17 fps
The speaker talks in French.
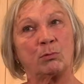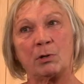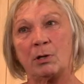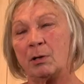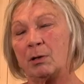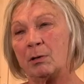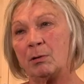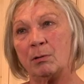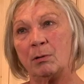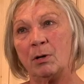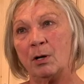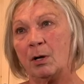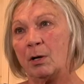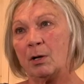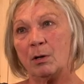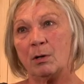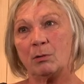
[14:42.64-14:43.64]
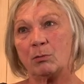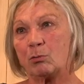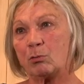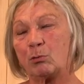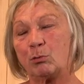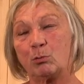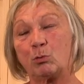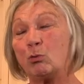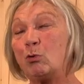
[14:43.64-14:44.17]

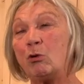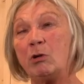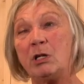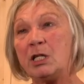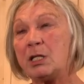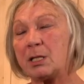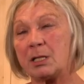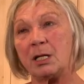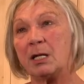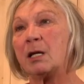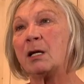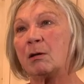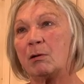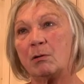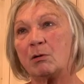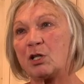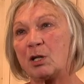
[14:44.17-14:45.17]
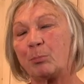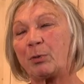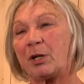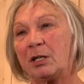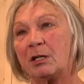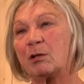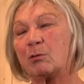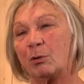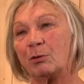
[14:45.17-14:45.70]
le, lycée, euh, j'ai
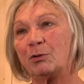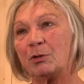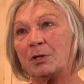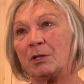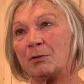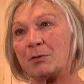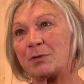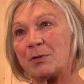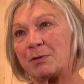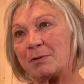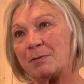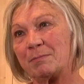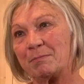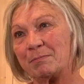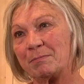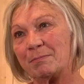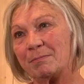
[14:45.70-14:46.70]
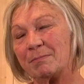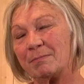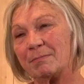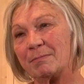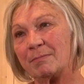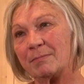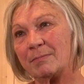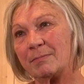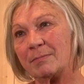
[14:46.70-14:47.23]
pris les cours de danse.
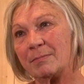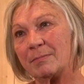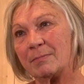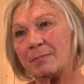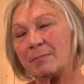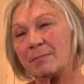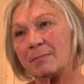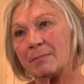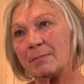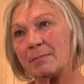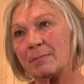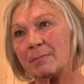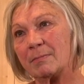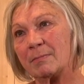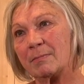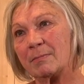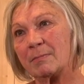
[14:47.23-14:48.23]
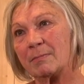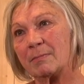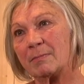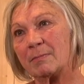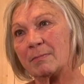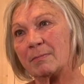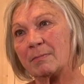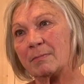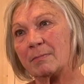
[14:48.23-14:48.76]
Et vous avez fait d'autres choses, du
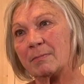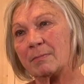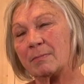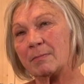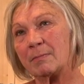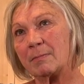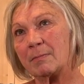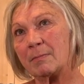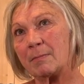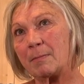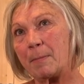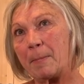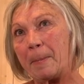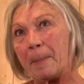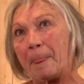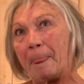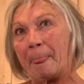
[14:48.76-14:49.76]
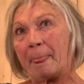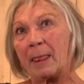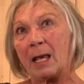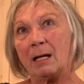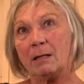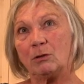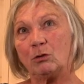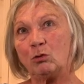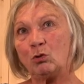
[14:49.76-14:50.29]
sport ou
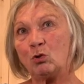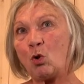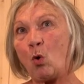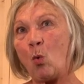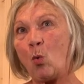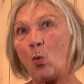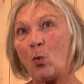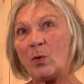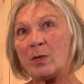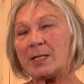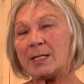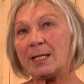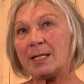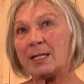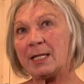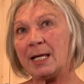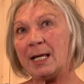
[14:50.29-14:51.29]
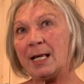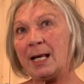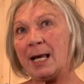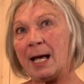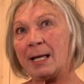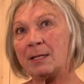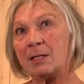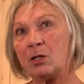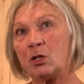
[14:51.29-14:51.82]
Non, c'était
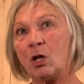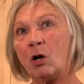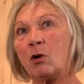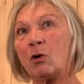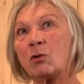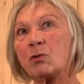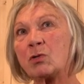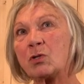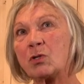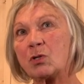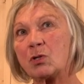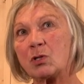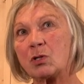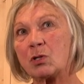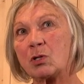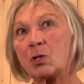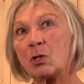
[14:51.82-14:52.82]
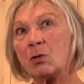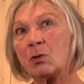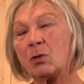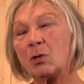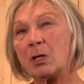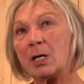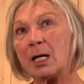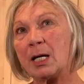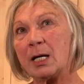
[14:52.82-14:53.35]
la danse
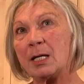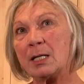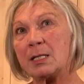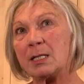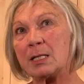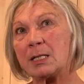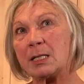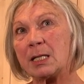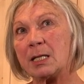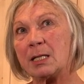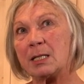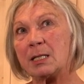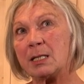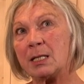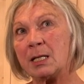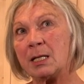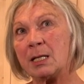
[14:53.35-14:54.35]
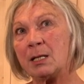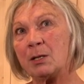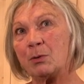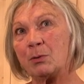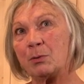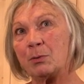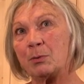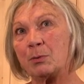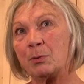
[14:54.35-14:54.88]
et c'était
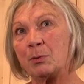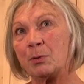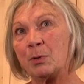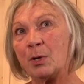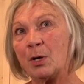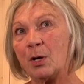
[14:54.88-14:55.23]
euh,